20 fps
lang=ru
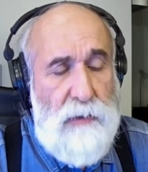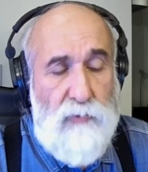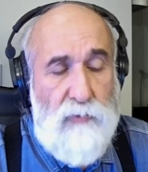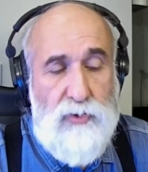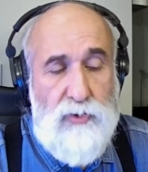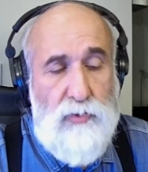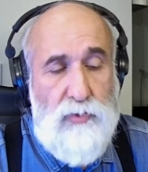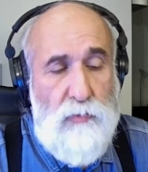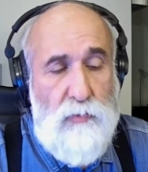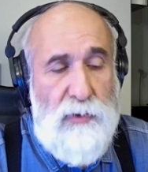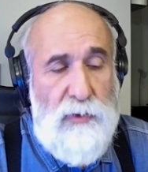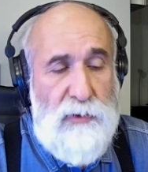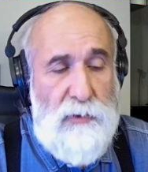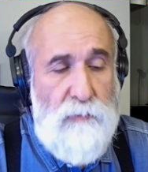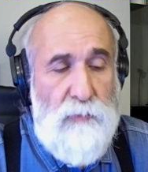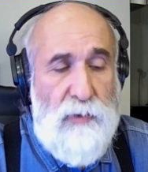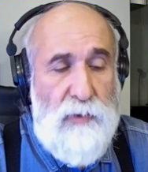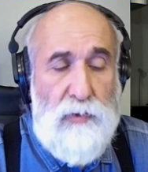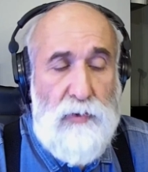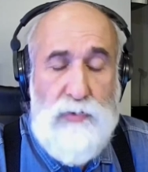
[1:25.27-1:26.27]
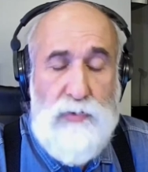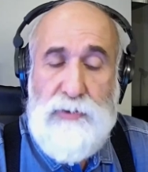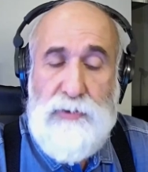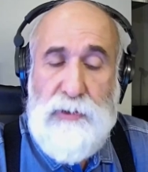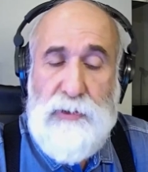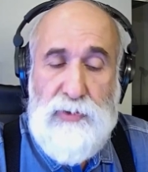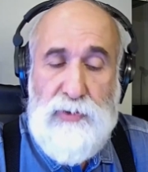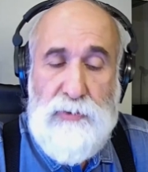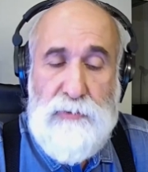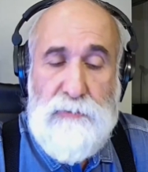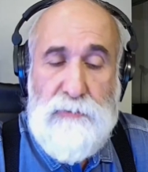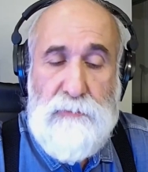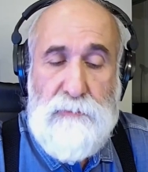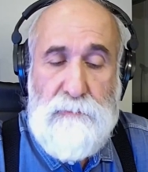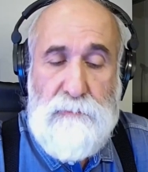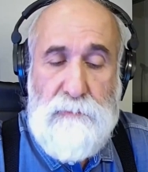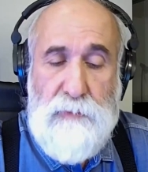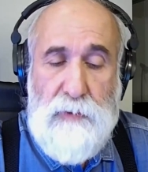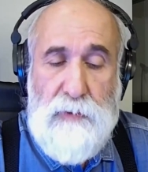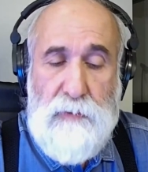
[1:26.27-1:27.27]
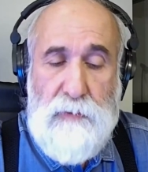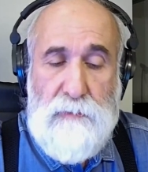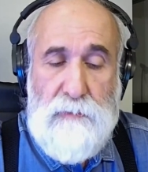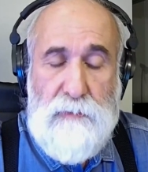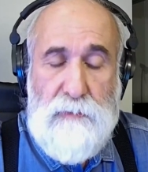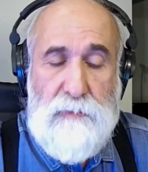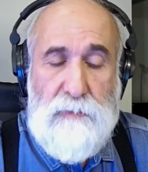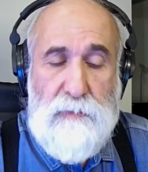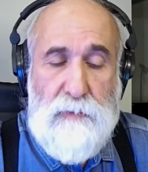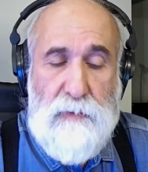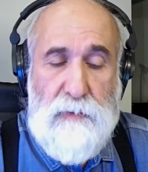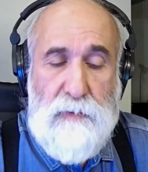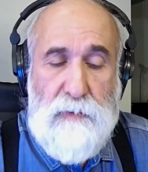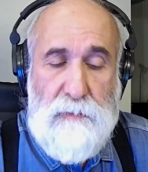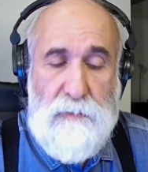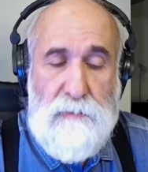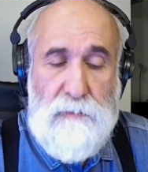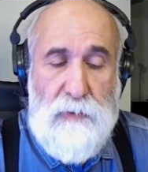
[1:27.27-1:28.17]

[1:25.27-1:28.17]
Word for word: Вот что бы это могло значить? эти, как,